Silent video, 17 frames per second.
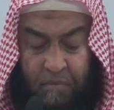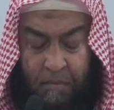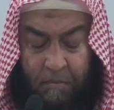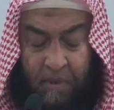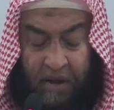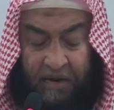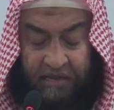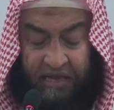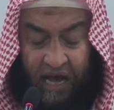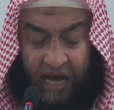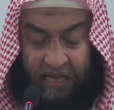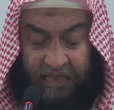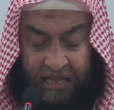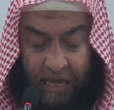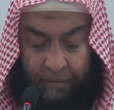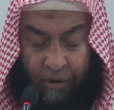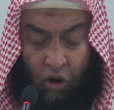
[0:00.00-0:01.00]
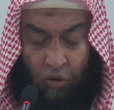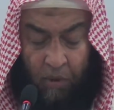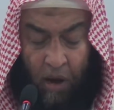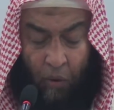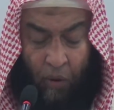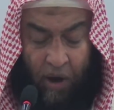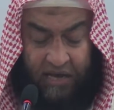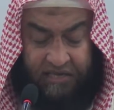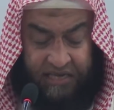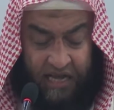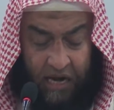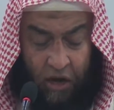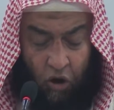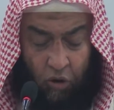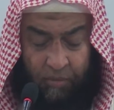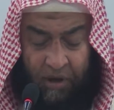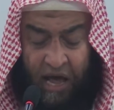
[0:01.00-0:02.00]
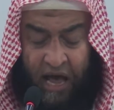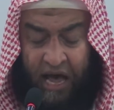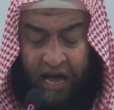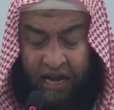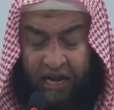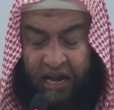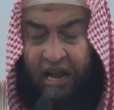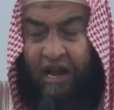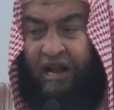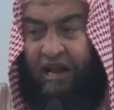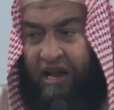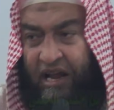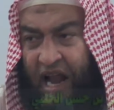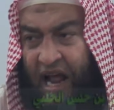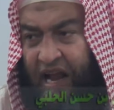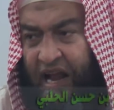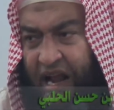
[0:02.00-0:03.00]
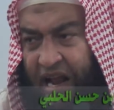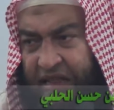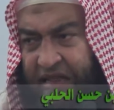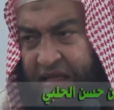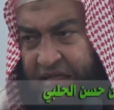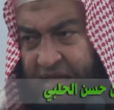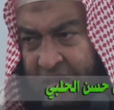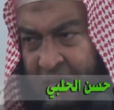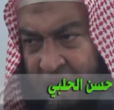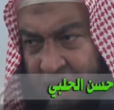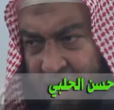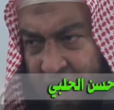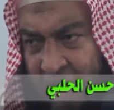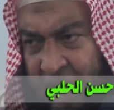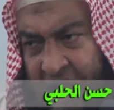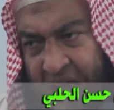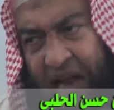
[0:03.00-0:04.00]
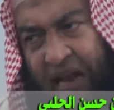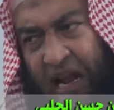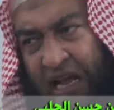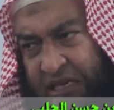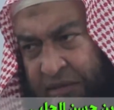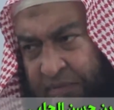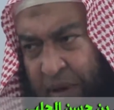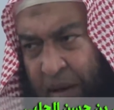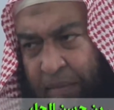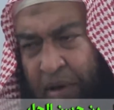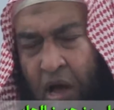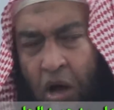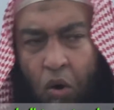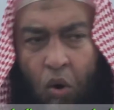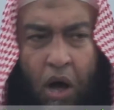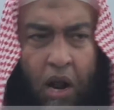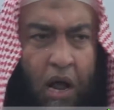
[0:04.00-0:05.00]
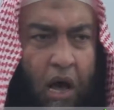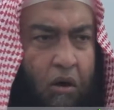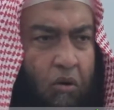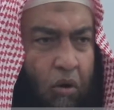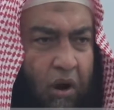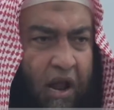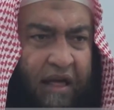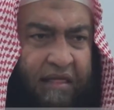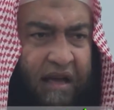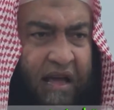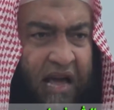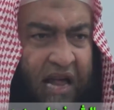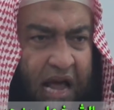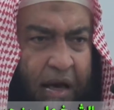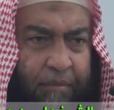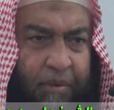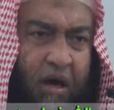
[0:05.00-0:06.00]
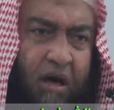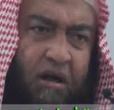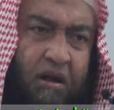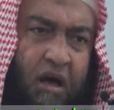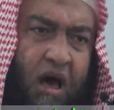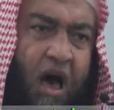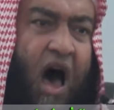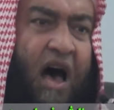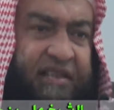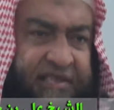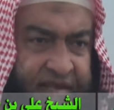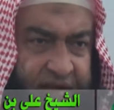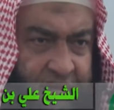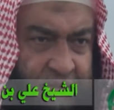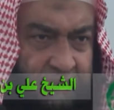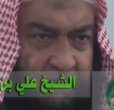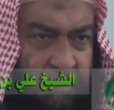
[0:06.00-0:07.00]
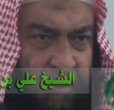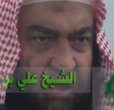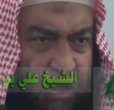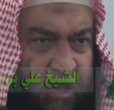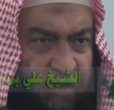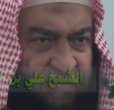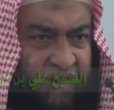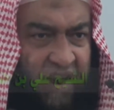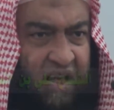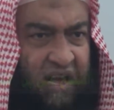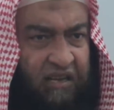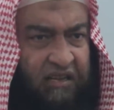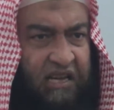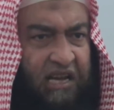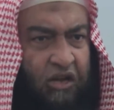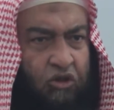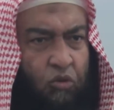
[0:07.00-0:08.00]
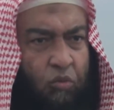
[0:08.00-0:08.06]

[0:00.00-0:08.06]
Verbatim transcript: ممن تقدمهم أو عاصرهم للعلل التي ذكرناها يعني الأسباب وأنا أقول هذا كلام قاصر فالقضية